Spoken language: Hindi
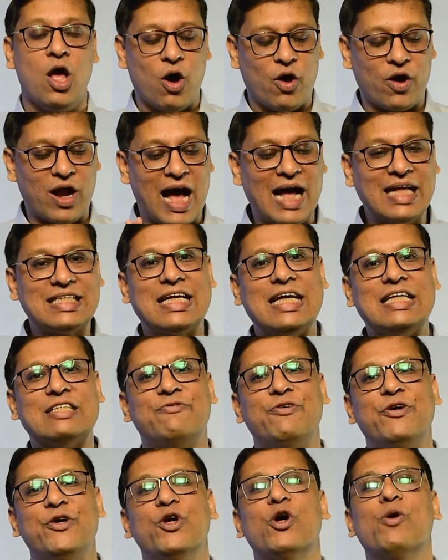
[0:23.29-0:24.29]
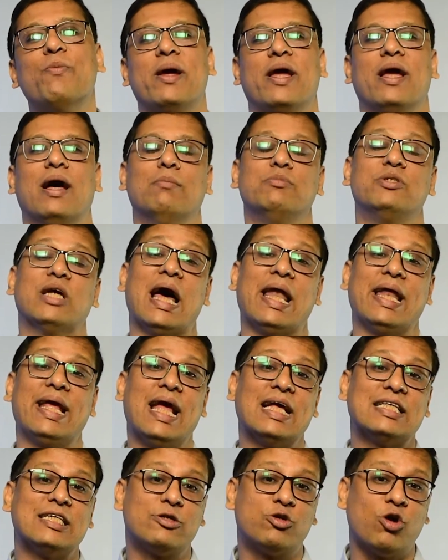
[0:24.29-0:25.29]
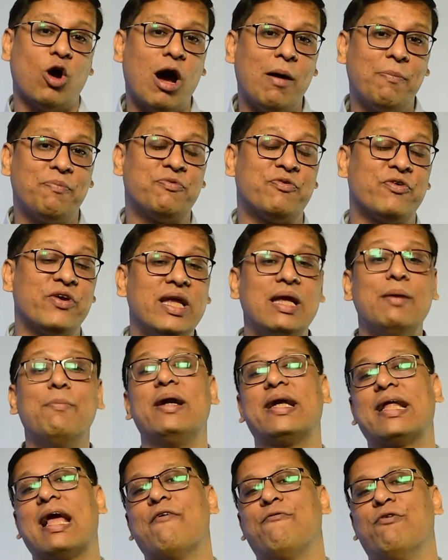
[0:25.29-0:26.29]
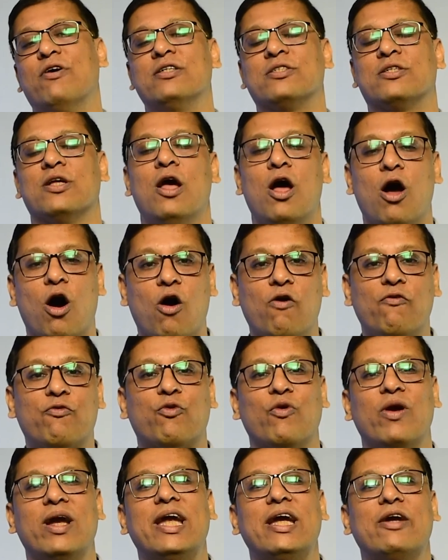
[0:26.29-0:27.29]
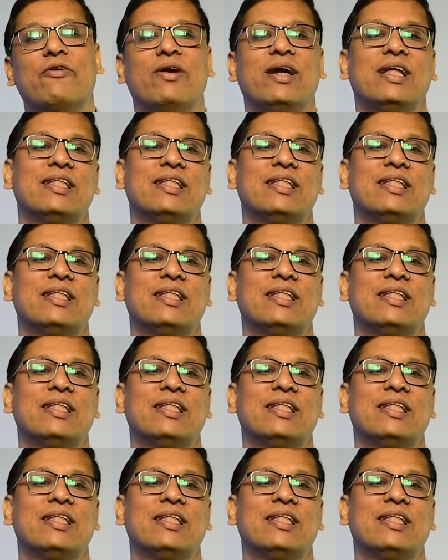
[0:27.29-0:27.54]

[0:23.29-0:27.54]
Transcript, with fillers: और आज की इस वीडियो में हम जानेंगे ऐसे टॉप थ्री मिड कैप फंड ऑफ ट्वेंटी